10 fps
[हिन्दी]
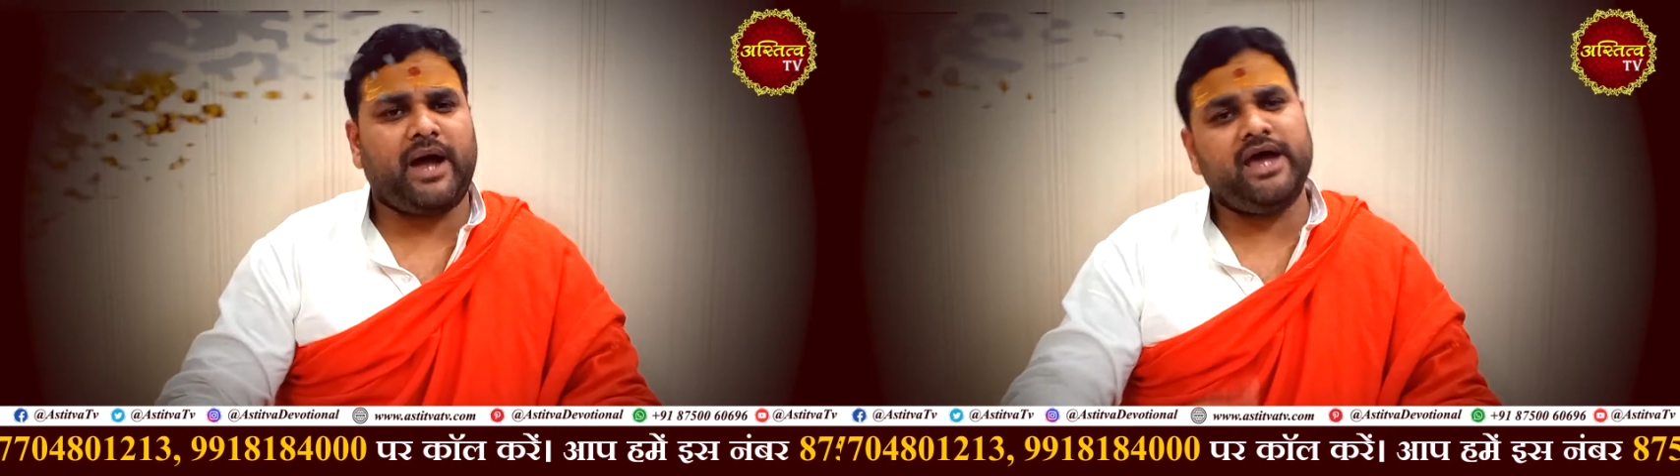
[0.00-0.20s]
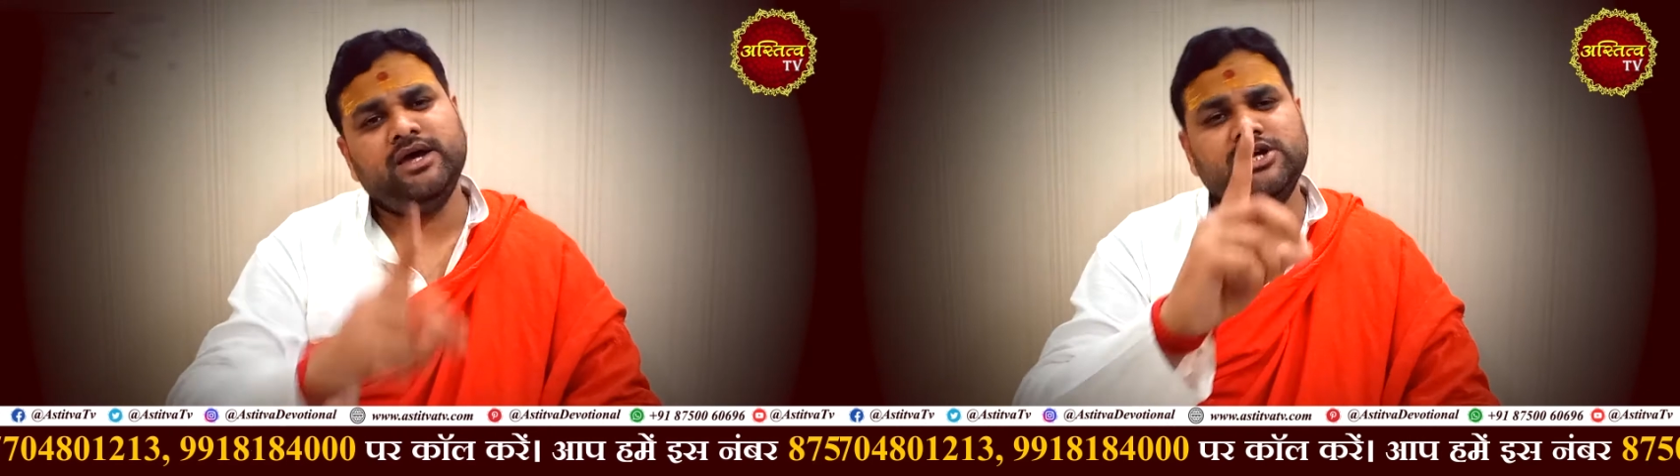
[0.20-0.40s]

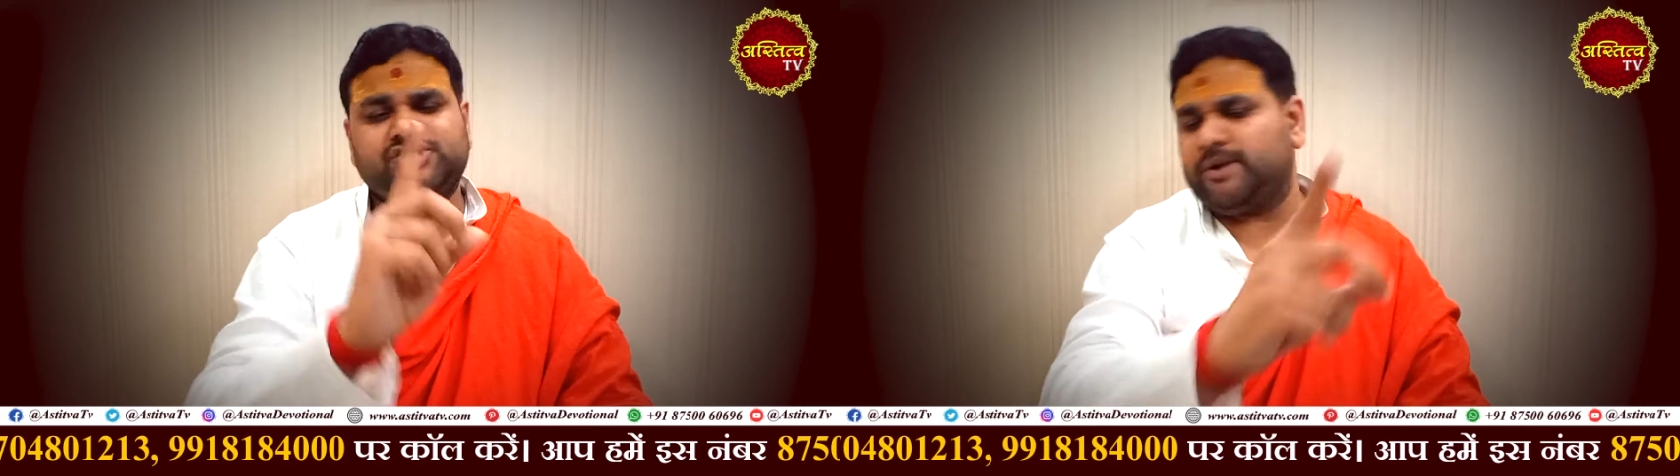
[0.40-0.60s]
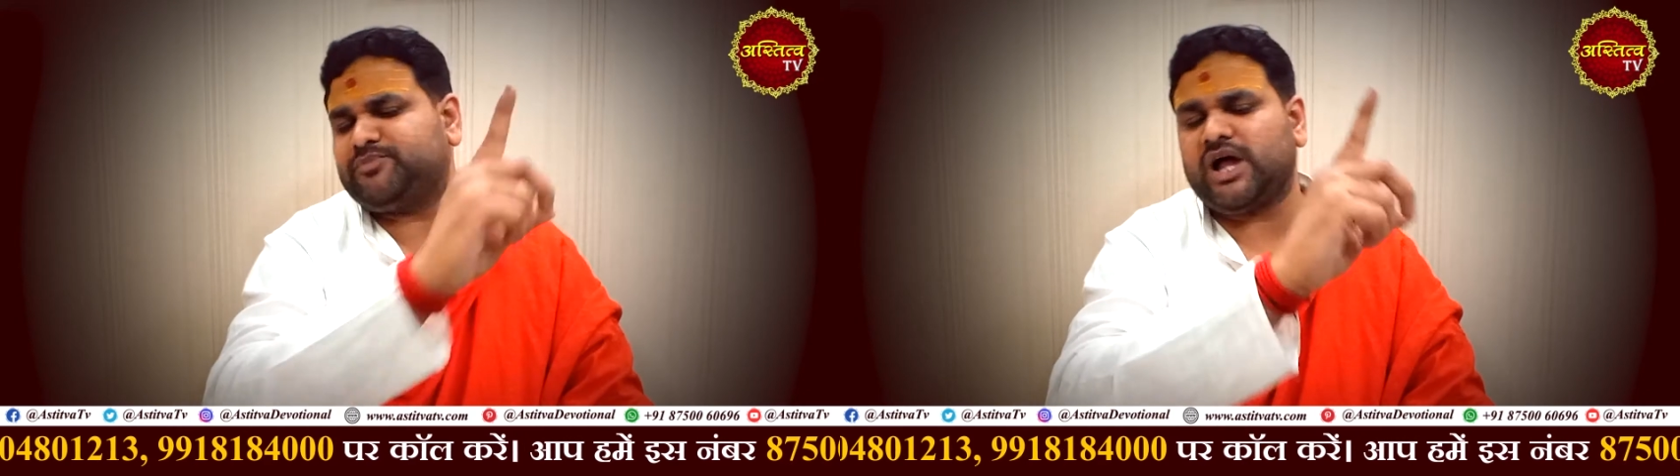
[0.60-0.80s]
पाए
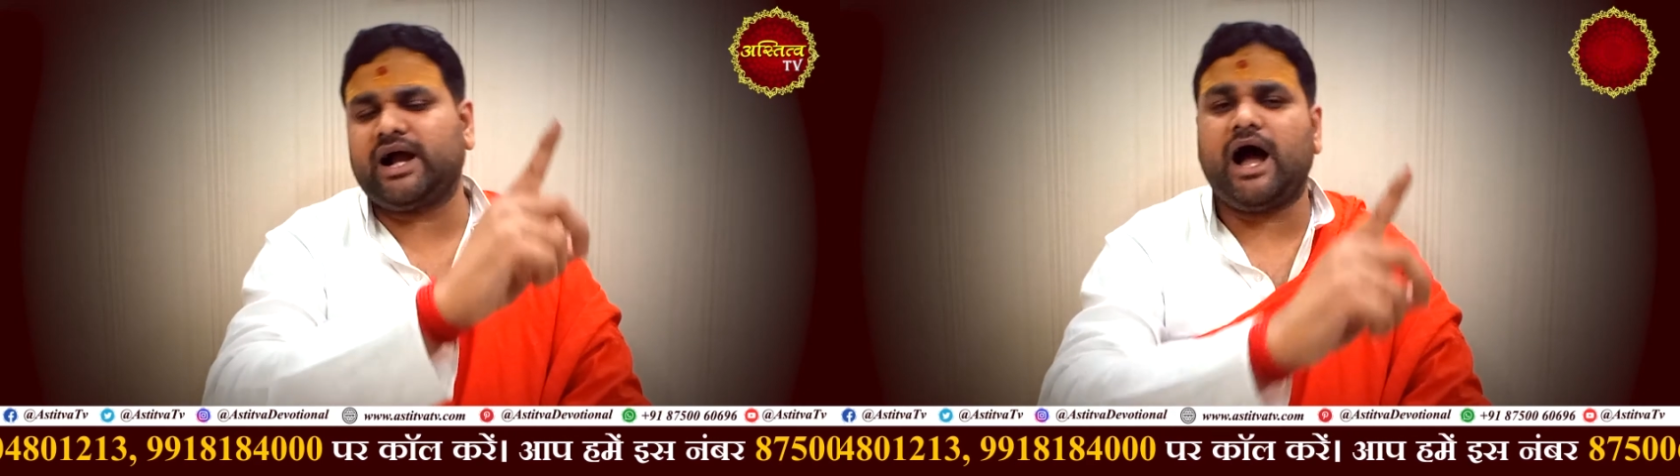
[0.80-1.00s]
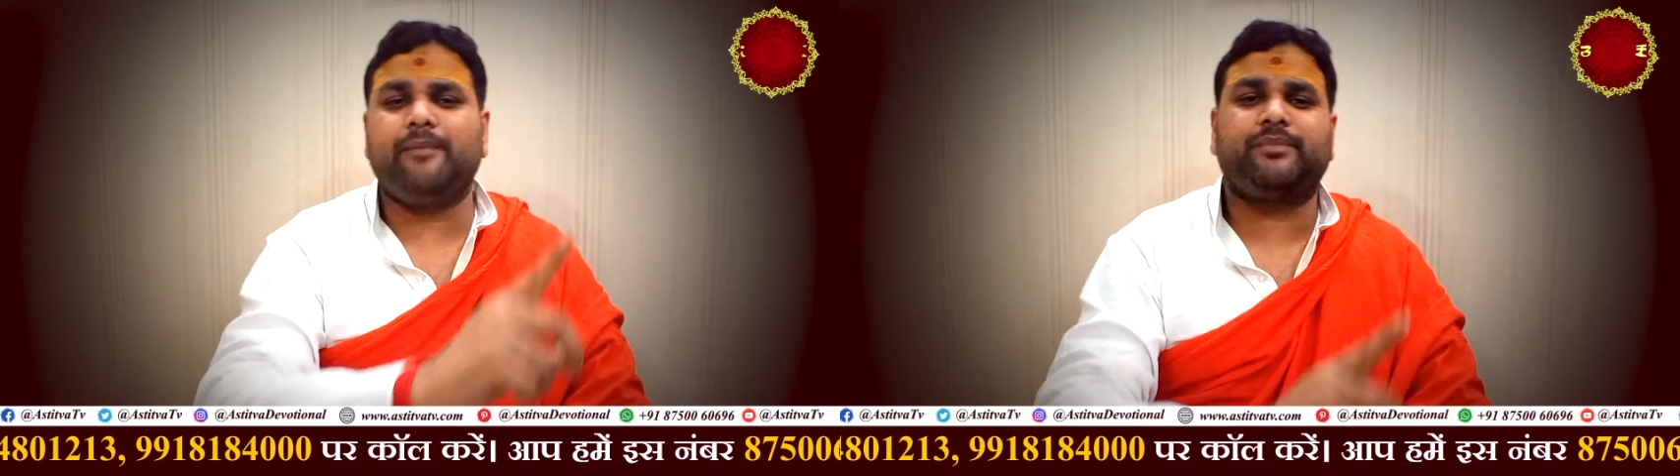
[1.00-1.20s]
जब
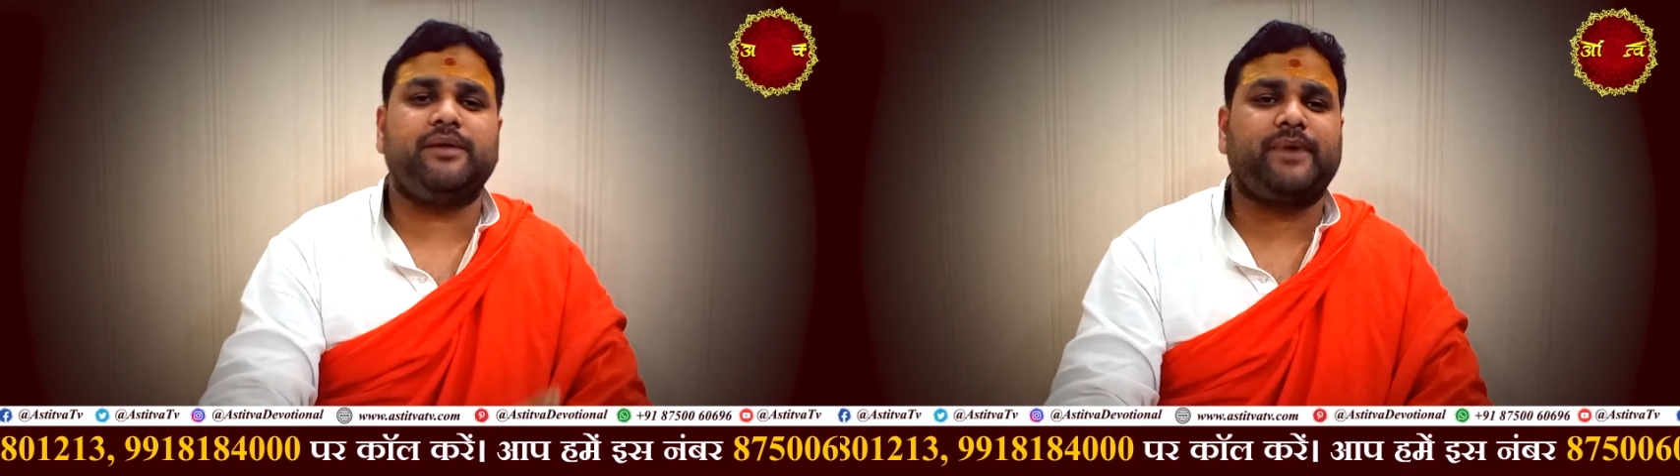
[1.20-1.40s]
तक आपके